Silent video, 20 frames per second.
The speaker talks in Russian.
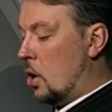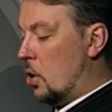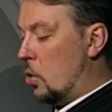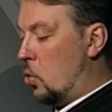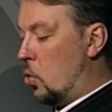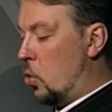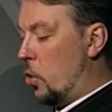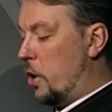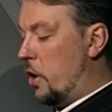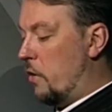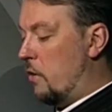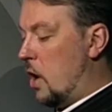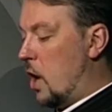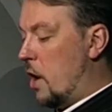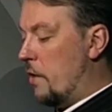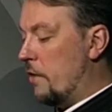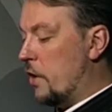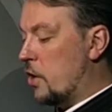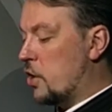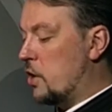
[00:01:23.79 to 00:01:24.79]
Горе
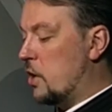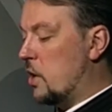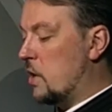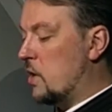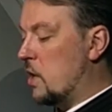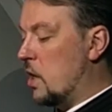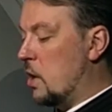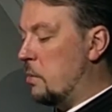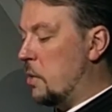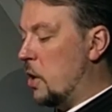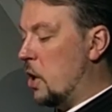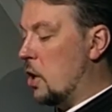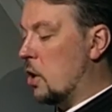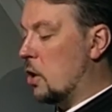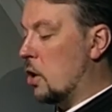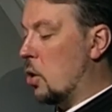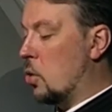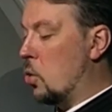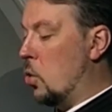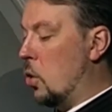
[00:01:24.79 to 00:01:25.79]
вам, вожди слепи и
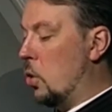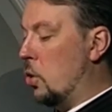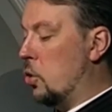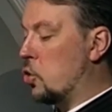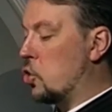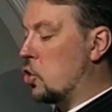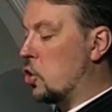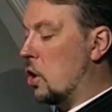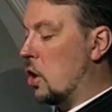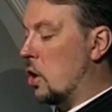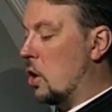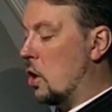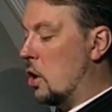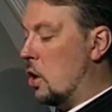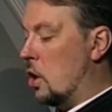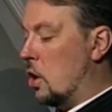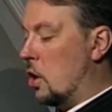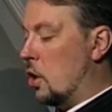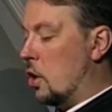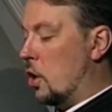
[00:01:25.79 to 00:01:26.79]
глаголющие,
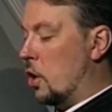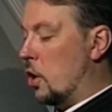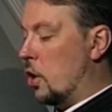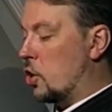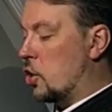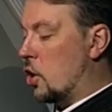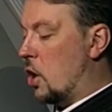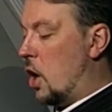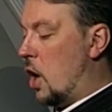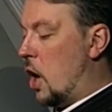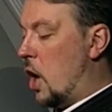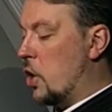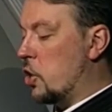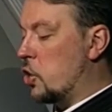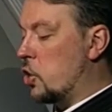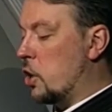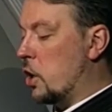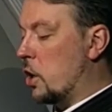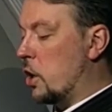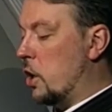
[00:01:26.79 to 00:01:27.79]
и же
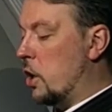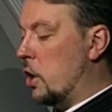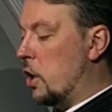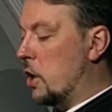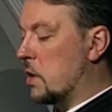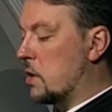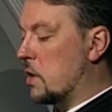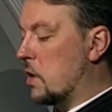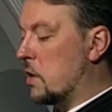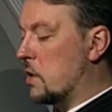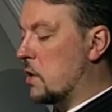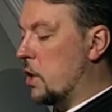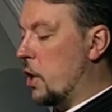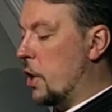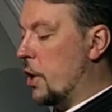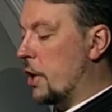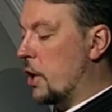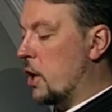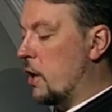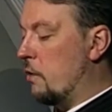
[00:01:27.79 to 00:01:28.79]
аще клянется
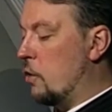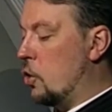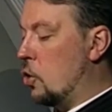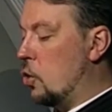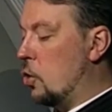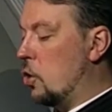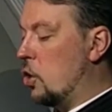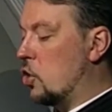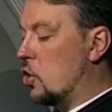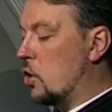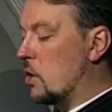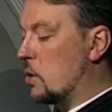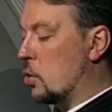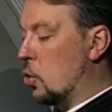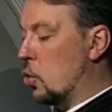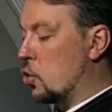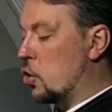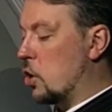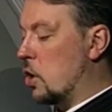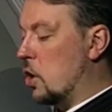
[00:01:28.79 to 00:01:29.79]
церковью и
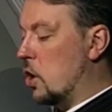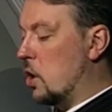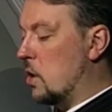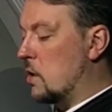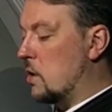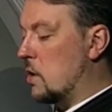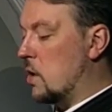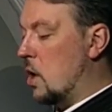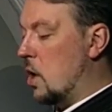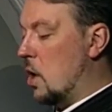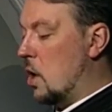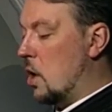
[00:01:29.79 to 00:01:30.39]
нечесо же есть,